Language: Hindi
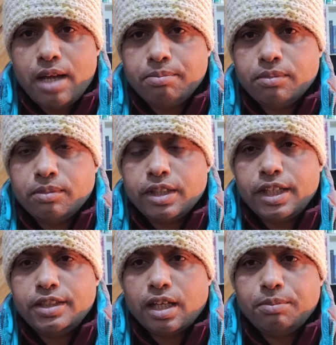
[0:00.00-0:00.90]
जैम
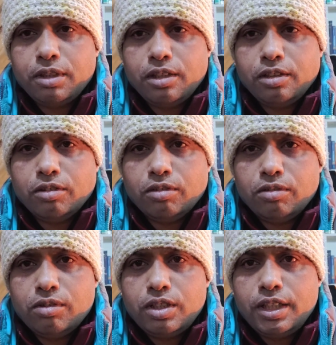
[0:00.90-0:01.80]
के एग्ज़ाम के लिए हो
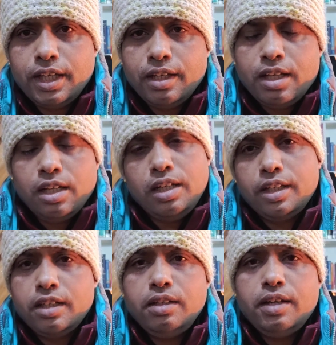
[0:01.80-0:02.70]
ठीक है
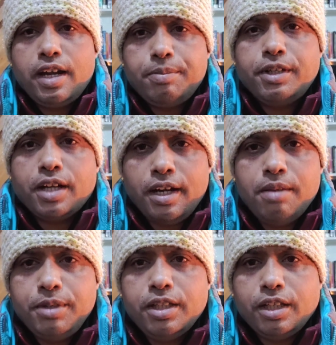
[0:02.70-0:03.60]
लेकिन एडमिट
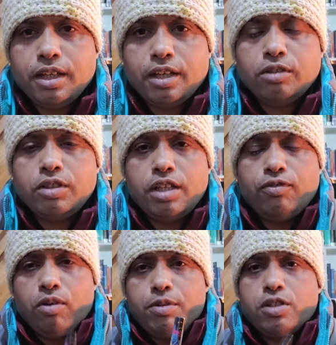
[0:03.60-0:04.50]
कार्ड अभी नहीं आ रहे तो ये
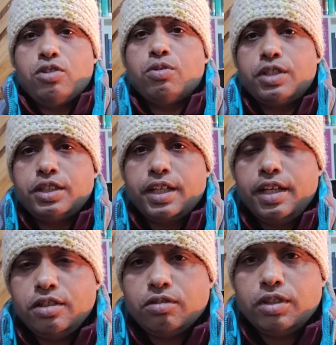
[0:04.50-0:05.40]
इन्फॉर्मेशन छोटी सी
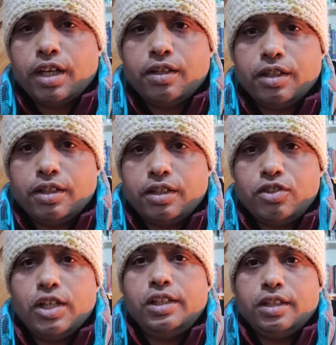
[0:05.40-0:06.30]
है इसको ध्यान रखिए
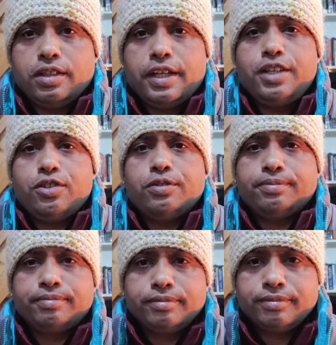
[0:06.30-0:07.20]
चलिए थैंक
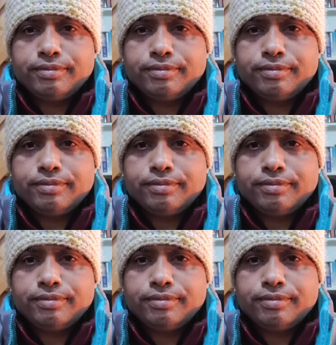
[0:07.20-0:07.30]
यू